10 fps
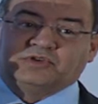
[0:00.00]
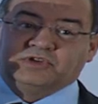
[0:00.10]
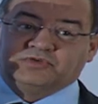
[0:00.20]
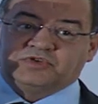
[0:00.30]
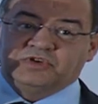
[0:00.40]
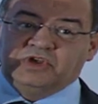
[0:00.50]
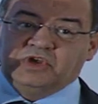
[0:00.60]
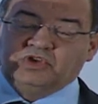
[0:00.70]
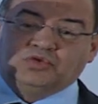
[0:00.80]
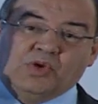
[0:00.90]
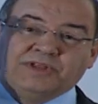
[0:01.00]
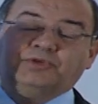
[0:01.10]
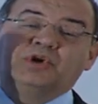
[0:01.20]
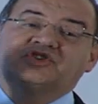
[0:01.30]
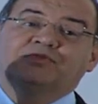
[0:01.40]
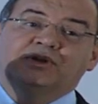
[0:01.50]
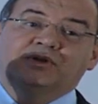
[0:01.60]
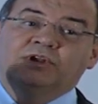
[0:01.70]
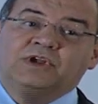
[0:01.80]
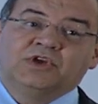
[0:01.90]
Unidos. No ano
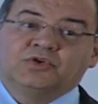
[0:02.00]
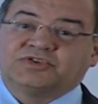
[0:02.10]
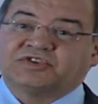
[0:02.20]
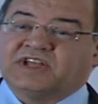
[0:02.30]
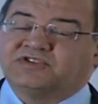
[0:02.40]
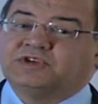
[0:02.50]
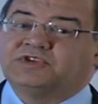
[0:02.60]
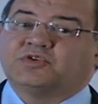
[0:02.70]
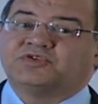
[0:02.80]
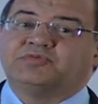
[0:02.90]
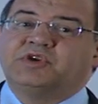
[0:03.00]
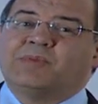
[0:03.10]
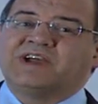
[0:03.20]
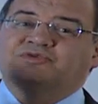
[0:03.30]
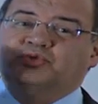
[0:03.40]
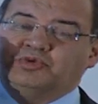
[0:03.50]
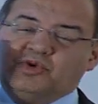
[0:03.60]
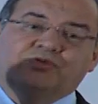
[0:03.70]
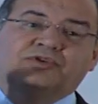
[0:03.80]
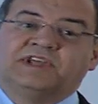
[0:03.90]
2000, os Estados Unidos consumiam mais do
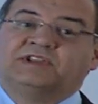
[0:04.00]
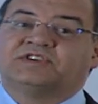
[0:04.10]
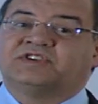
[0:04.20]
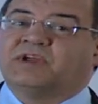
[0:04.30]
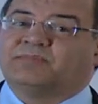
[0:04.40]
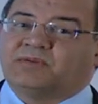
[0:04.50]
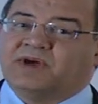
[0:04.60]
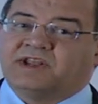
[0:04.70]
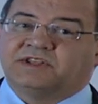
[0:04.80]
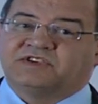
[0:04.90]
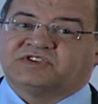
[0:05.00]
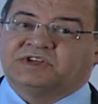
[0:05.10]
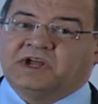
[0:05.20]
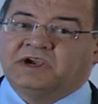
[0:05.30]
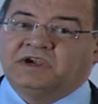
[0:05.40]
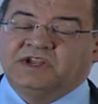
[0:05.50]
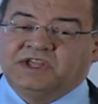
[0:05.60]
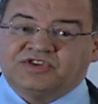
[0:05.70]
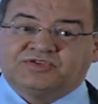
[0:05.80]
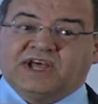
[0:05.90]
dobro da energia primária da China.
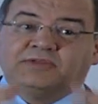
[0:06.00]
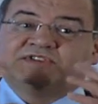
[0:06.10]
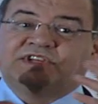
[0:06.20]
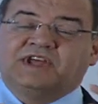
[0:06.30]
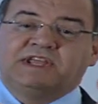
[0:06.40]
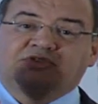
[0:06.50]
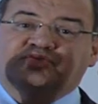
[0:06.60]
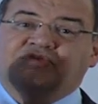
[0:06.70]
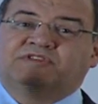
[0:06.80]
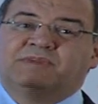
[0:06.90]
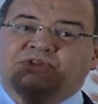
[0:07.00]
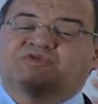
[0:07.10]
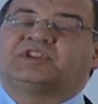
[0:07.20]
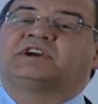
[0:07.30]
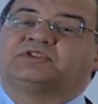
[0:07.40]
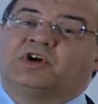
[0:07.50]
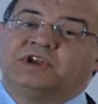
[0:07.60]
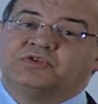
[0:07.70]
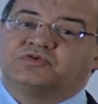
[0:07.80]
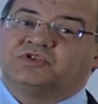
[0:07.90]
Isto dá-nos ideia dos movimentos
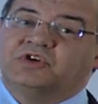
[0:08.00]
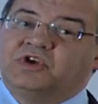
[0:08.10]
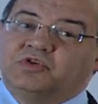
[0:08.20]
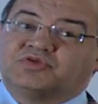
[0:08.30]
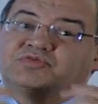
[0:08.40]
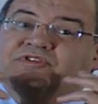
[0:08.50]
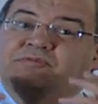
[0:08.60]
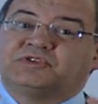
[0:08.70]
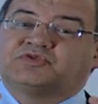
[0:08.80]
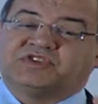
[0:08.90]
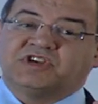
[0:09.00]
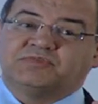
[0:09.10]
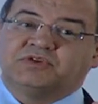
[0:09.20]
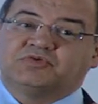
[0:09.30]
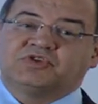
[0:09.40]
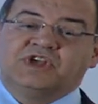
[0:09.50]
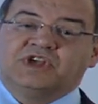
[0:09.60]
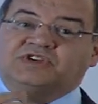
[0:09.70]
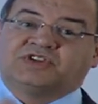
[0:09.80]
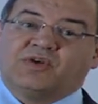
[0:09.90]
tectónicos, os movimentos sísmicos
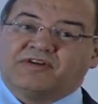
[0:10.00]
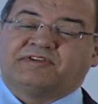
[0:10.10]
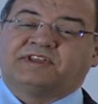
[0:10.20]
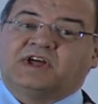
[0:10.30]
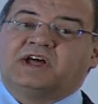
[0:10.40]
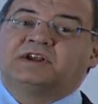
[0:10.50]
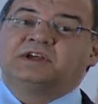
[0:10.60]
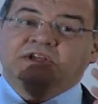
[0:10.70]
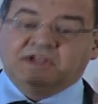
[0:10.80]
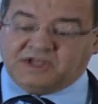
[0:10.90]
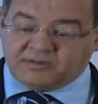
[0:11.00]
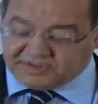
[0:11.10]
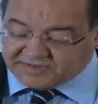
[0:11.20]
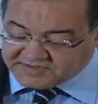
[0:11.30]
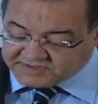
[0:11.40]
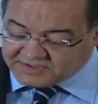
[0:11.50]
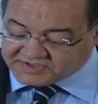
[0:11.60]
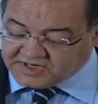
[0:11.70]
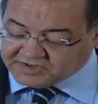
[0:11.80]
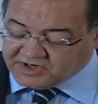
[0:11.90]
que estão a afetar a matriz
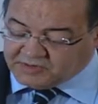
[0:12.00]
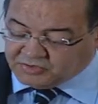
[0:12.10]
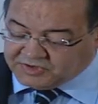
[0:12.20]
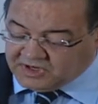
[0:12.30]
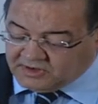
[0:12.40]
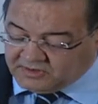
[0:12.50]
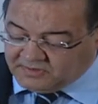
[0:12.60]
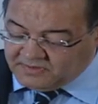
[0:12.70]
energética mundial.